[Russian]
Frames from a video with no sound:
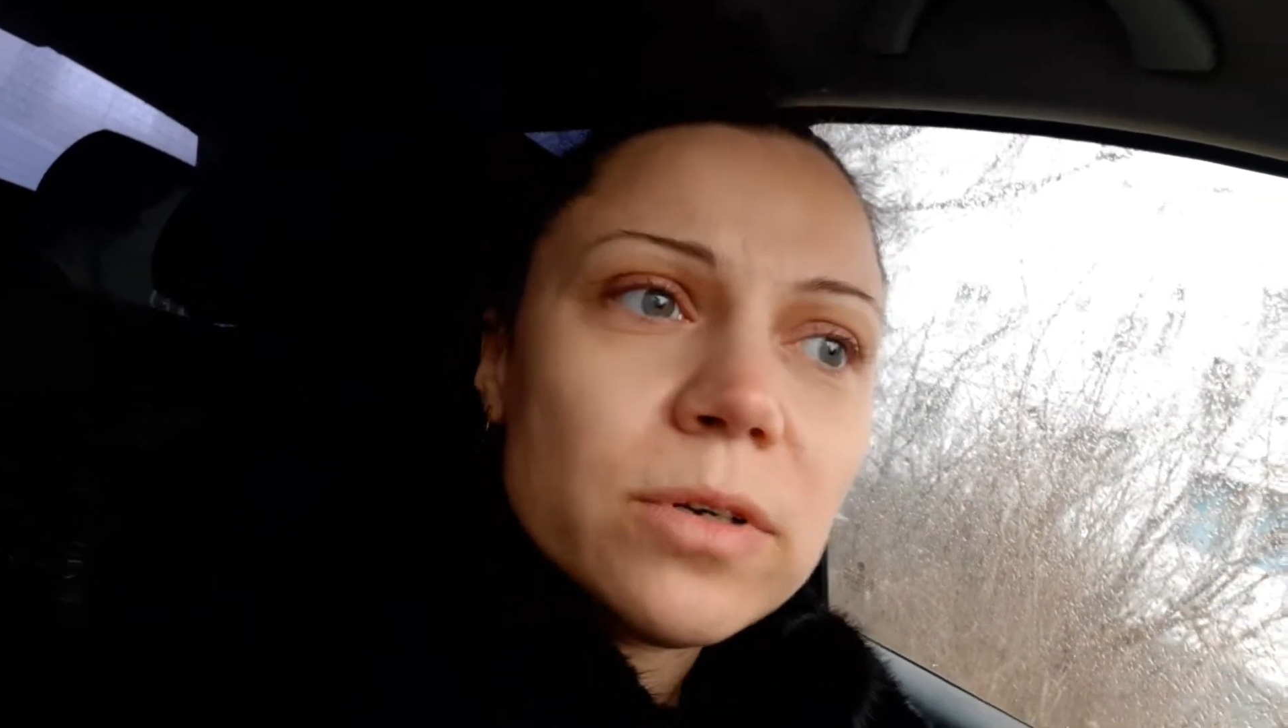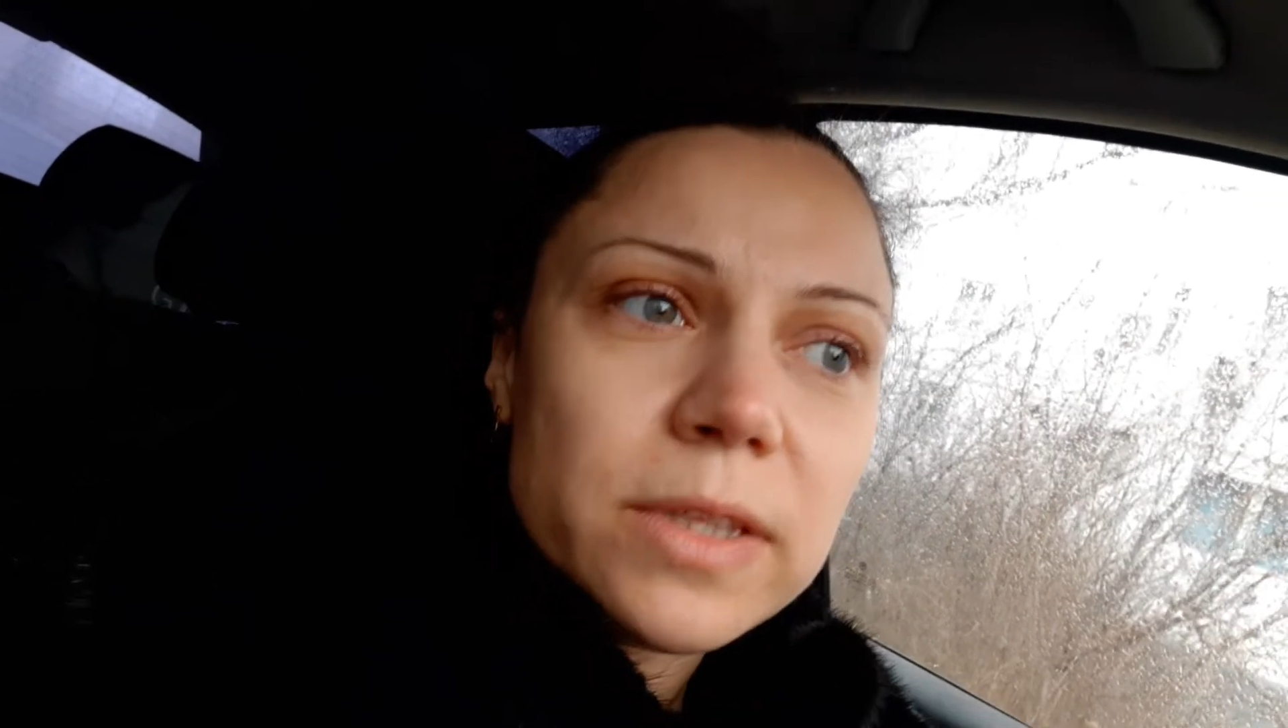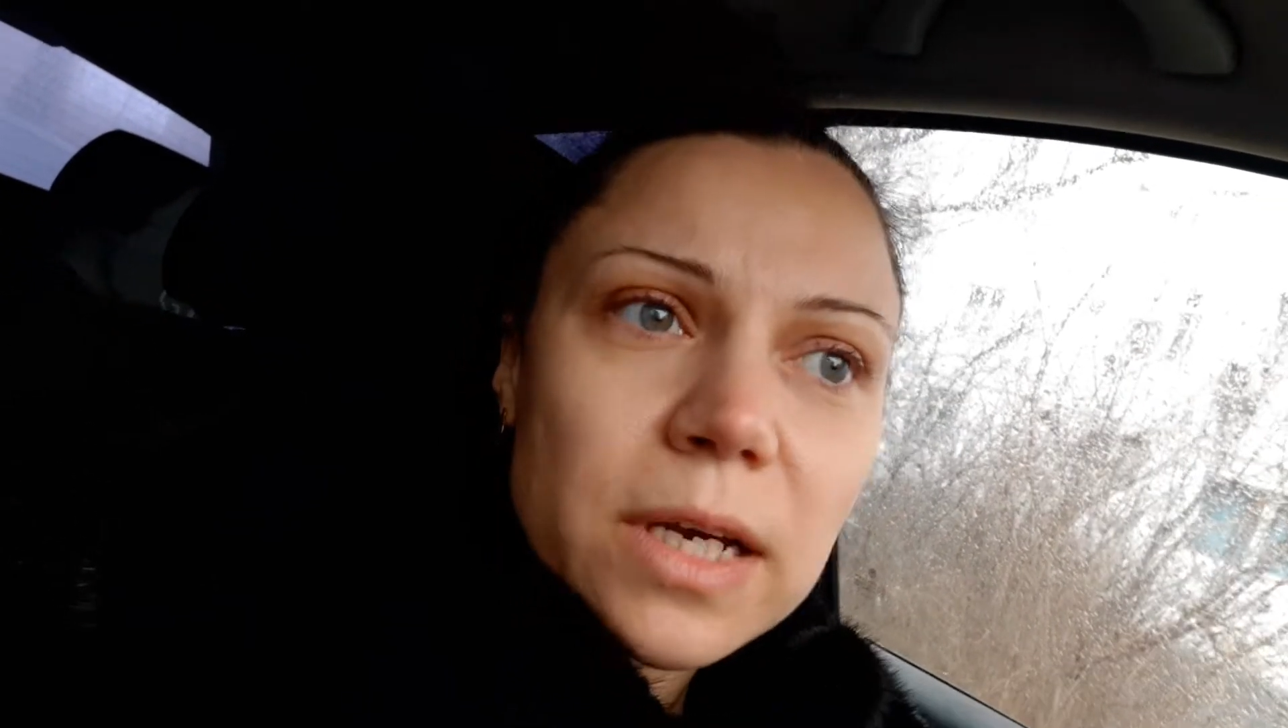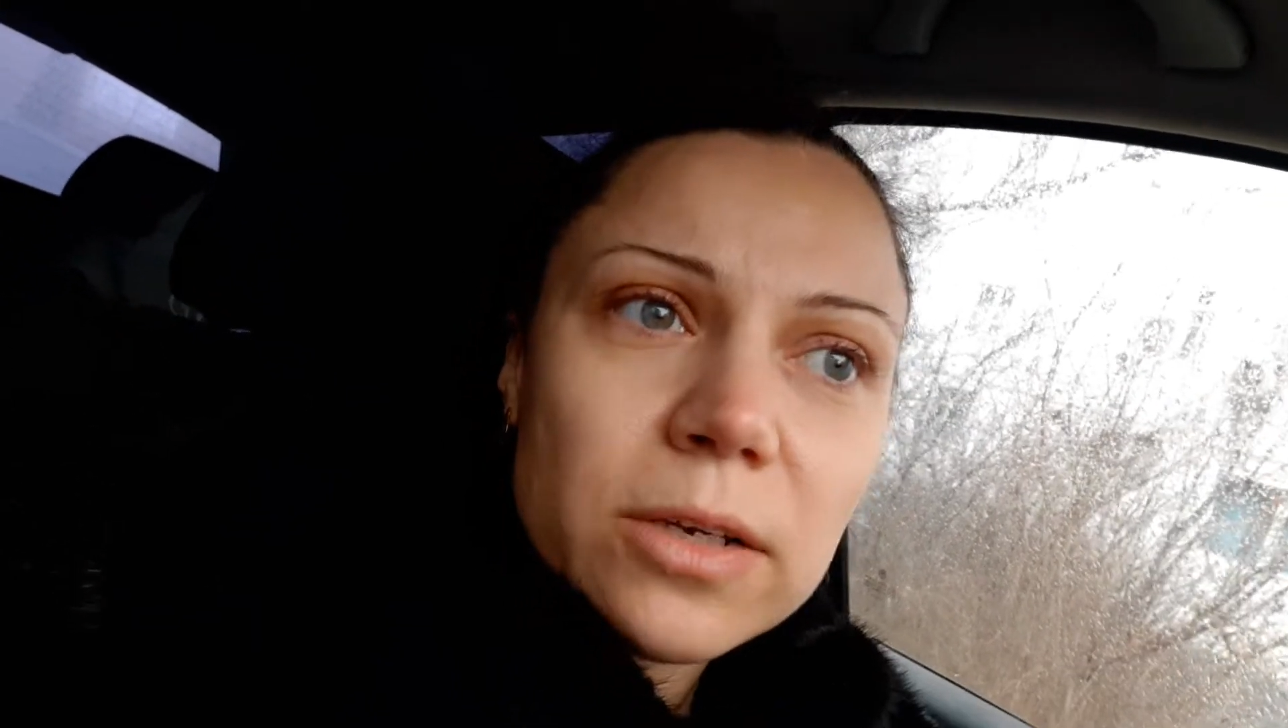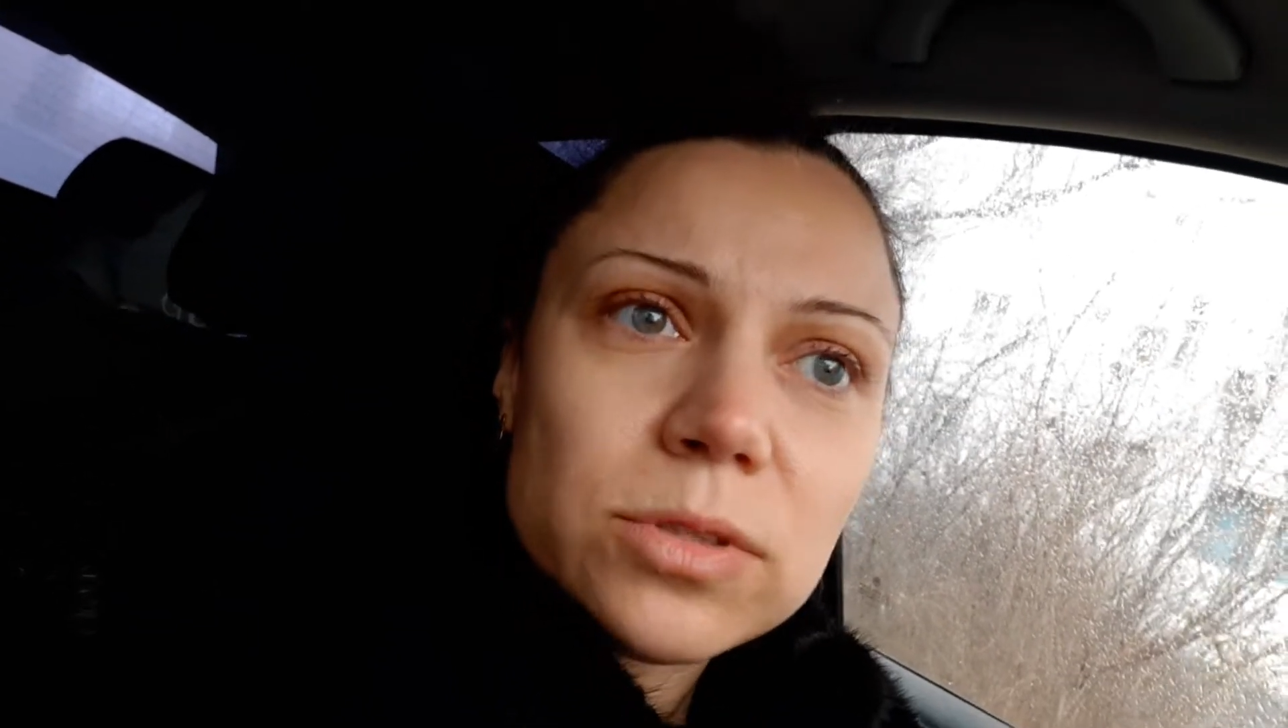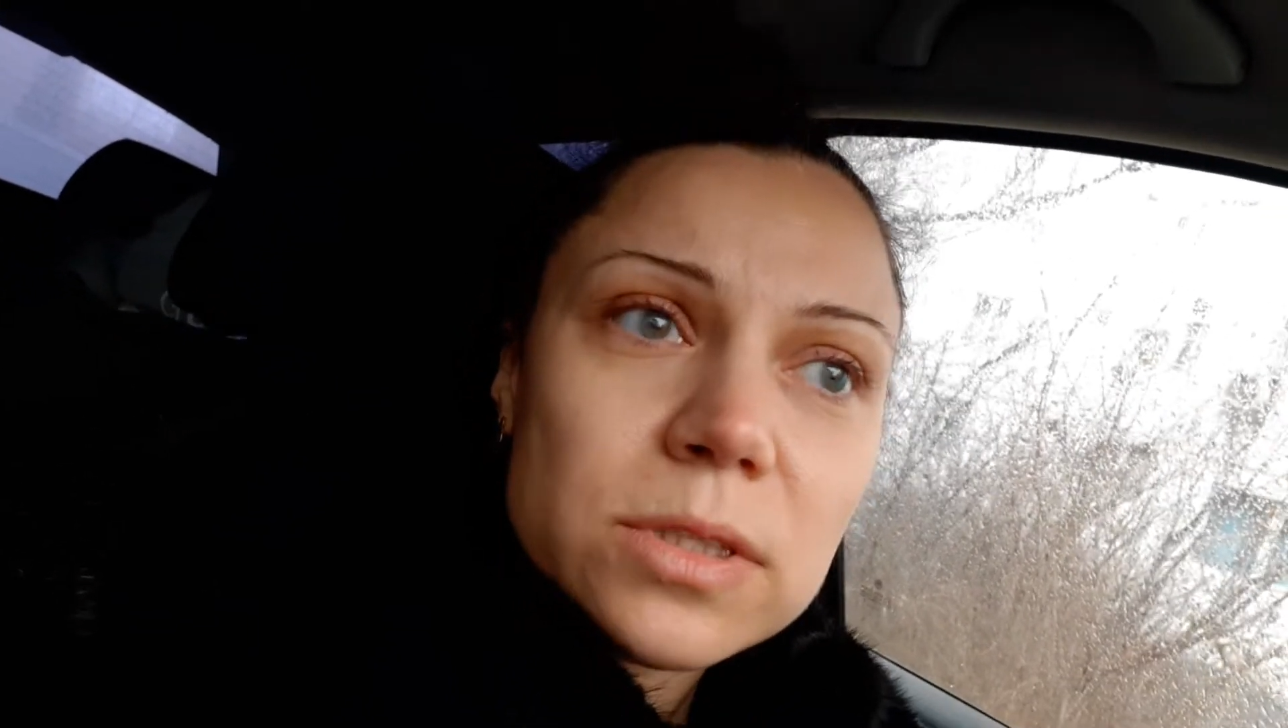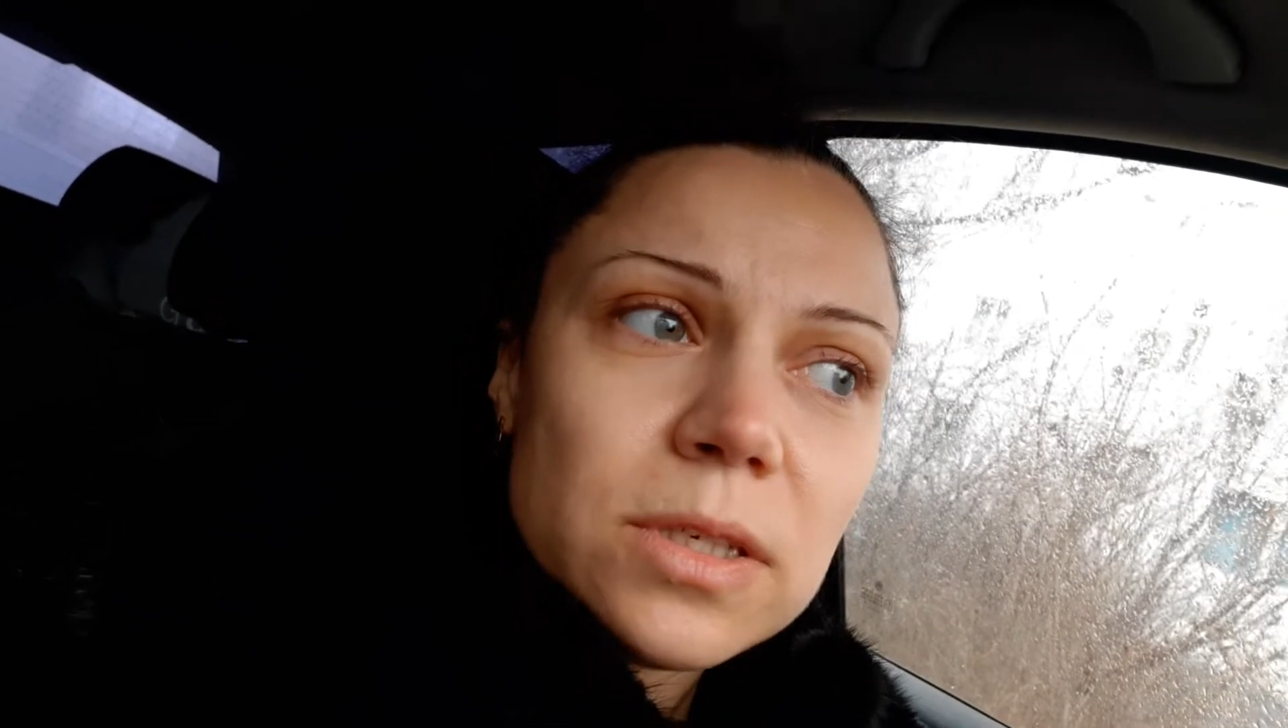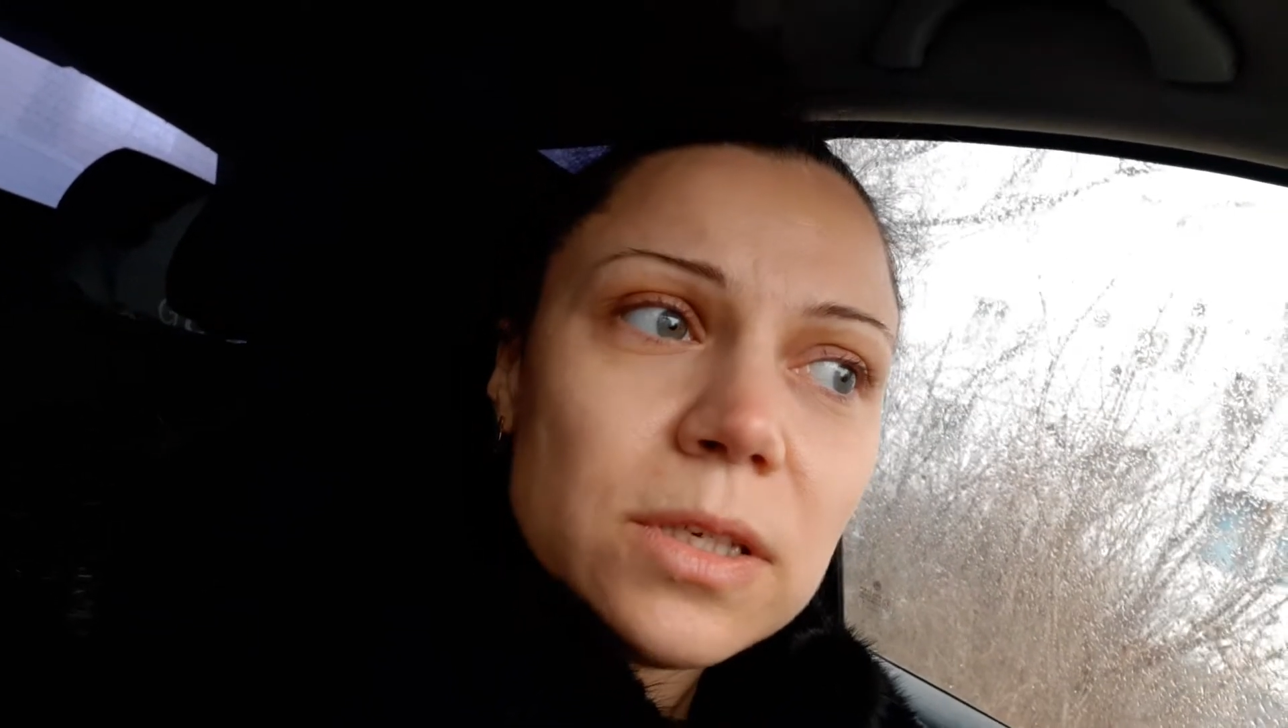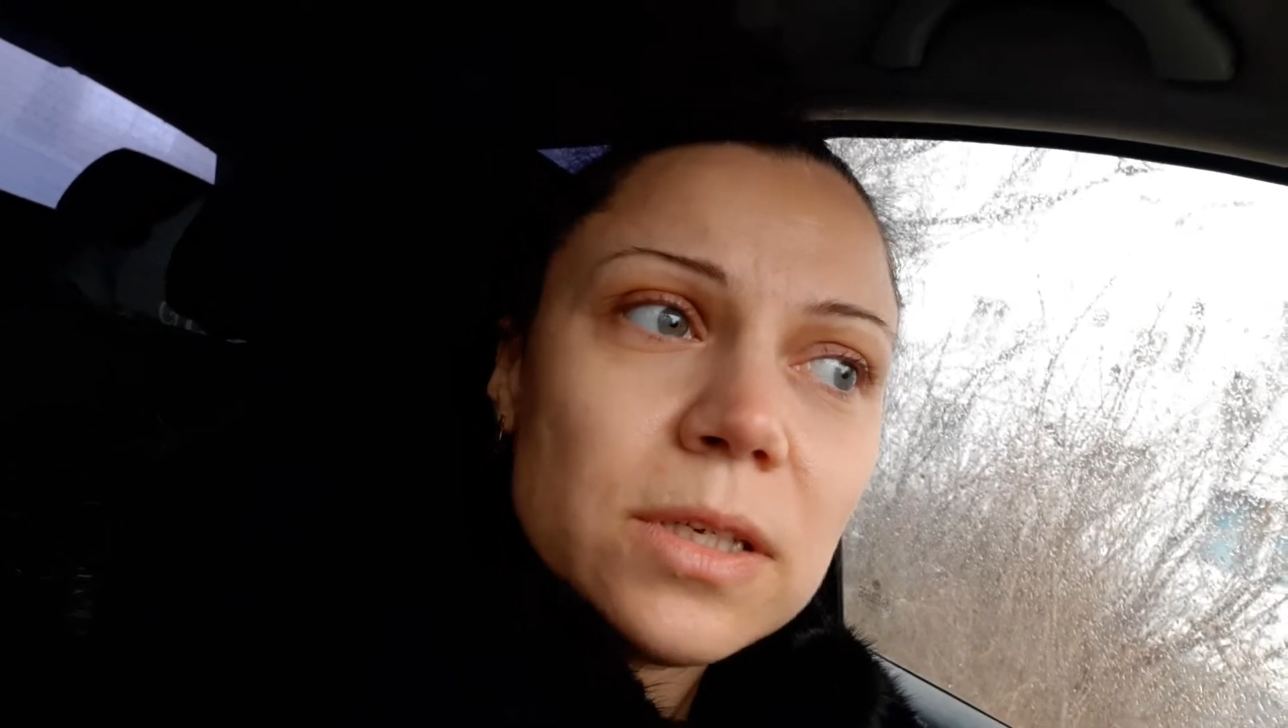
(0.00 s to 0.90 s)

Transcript: хватаюсь,